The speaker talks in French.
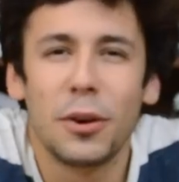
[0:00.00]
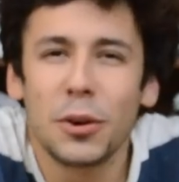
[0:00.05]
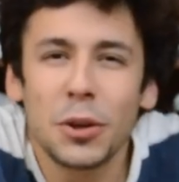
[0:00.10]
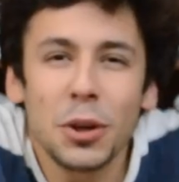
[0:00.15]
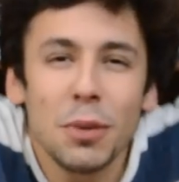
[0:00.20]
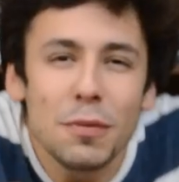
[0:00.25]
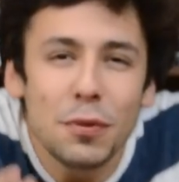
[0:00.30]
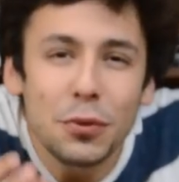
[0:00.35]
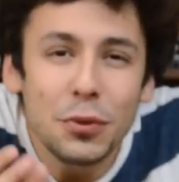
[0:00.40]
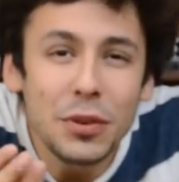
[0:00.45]

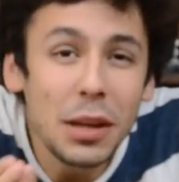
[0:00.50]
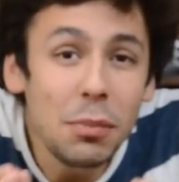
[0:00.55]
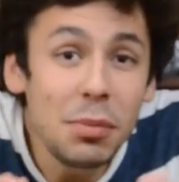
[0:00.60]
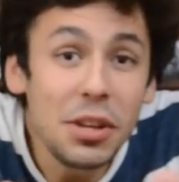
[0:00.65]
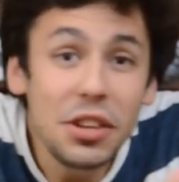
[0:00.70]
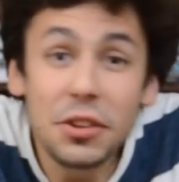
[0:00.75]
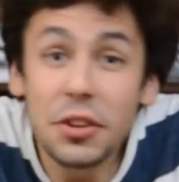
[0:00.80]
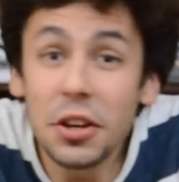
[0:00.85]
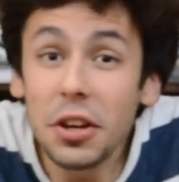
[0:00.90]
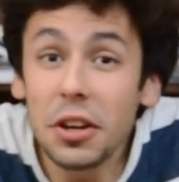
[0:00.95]
Comme vous
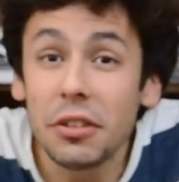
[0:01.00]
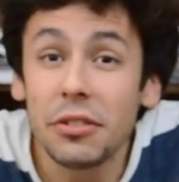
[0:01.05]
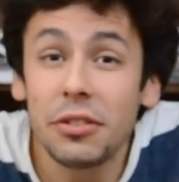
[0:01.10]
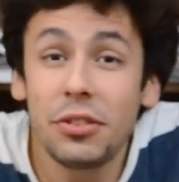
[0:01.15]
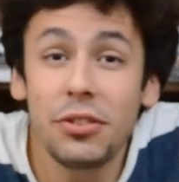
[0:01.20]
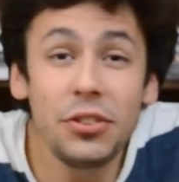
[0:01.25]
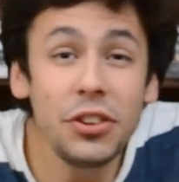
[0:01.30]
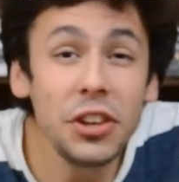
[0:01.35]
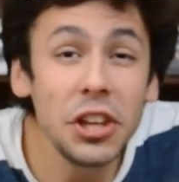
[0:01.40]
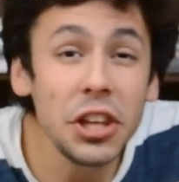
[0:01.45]
débitez,
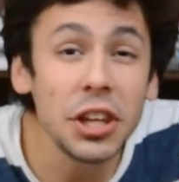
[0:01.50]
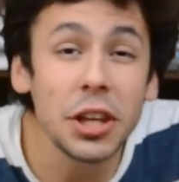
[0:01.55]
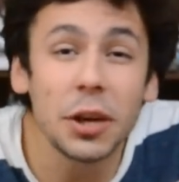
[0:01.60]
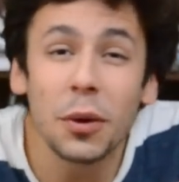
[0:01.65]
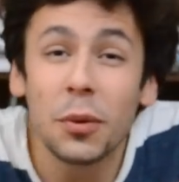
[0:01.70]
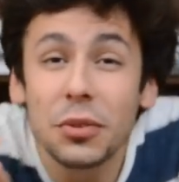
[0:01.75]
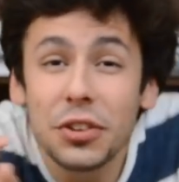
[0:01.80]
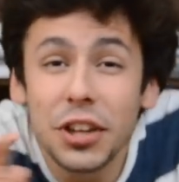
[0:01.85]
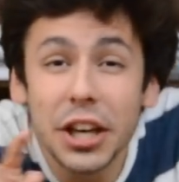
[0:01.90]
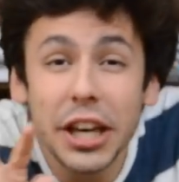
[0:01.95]
si,
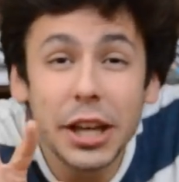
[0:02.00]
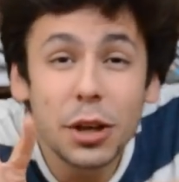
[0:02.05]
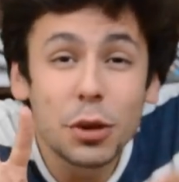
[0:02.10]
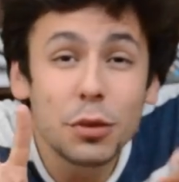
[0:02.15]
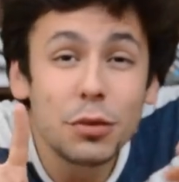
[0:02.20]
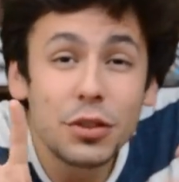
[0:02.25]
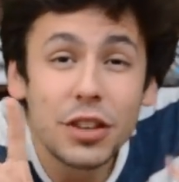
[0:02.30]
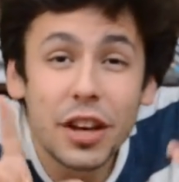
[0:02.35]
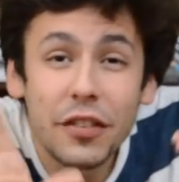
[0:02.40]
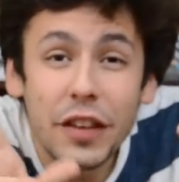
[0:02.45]
on dirait que
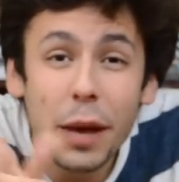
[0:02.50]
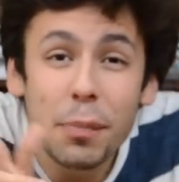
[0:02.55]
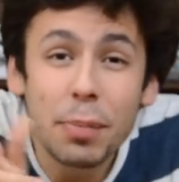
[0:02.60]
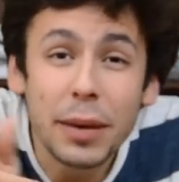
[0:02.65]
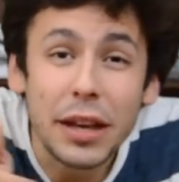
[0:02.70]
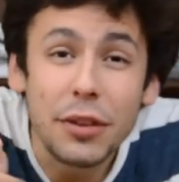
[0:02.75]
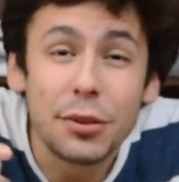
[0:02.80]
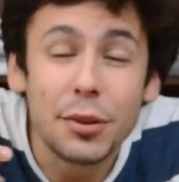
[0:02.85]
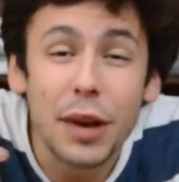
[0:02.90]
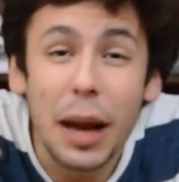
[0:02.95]
vous avez
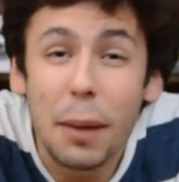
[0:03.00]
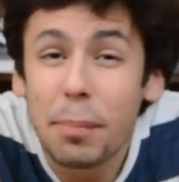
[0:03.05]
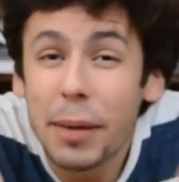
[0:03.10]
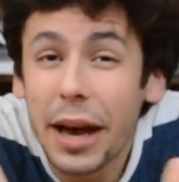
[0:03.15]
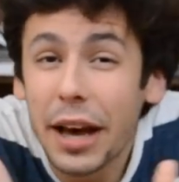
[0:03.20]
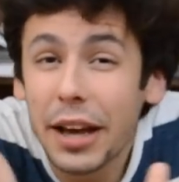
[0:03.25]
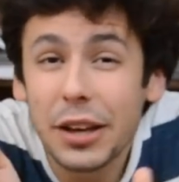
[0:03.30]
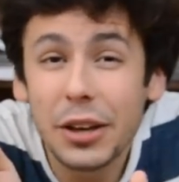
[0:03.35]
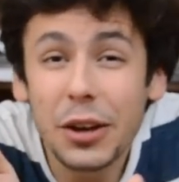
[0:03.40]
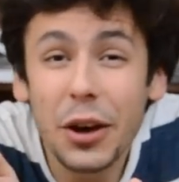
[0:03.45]
appris cela
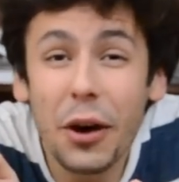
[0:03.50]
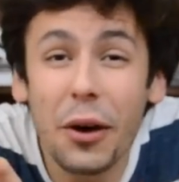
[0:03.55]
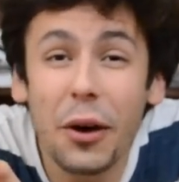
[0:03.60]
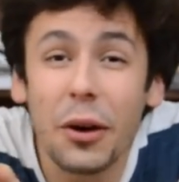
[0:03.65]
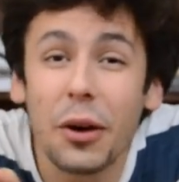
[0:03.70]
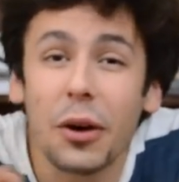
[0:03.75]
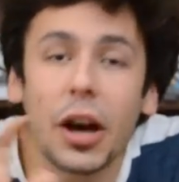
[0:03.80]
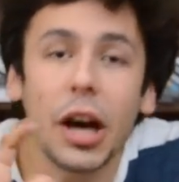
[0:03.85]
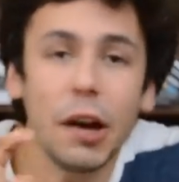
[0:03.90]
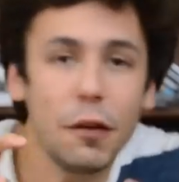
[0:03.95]
par
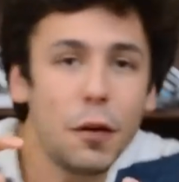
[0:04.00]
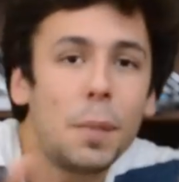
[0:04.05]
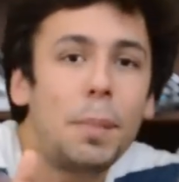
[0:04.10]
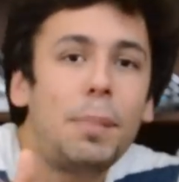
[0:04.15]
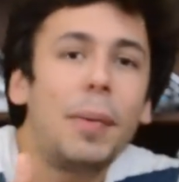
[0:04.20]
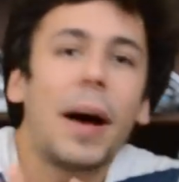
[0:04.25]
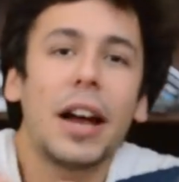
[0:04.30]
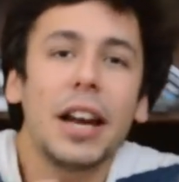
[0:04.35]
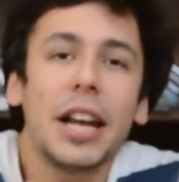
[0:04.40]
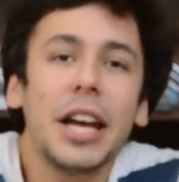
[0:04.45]
cœur, et vous
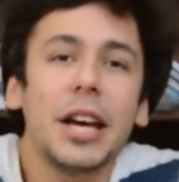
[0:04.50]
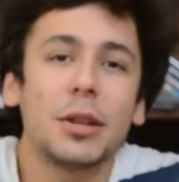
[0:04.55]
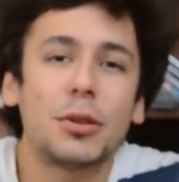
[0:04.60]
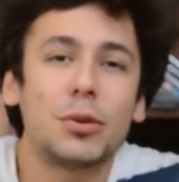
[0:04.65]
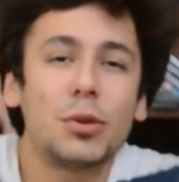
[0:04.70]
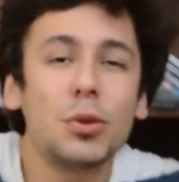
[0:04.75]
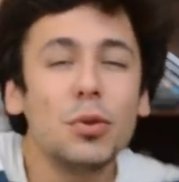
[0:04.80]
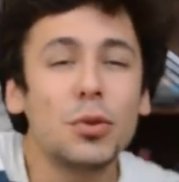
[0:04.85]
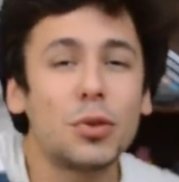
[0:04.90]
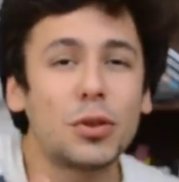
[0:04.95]
parlez
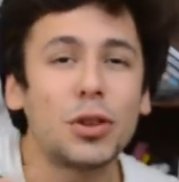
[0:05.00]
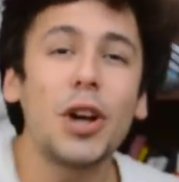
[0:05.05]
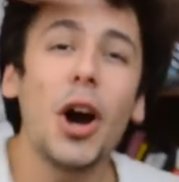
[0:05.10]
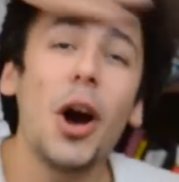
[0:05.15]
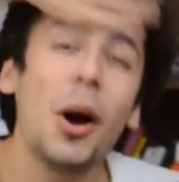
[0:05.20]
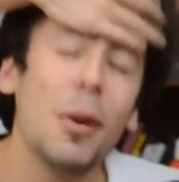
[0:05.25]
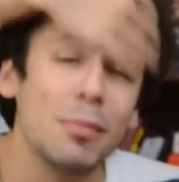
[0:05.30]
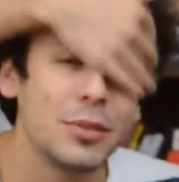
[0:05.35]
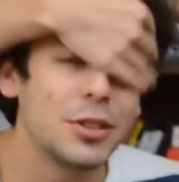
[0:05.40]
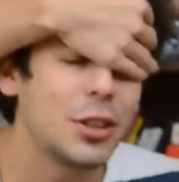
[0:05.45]
tout
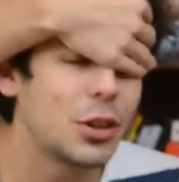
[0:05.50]
comme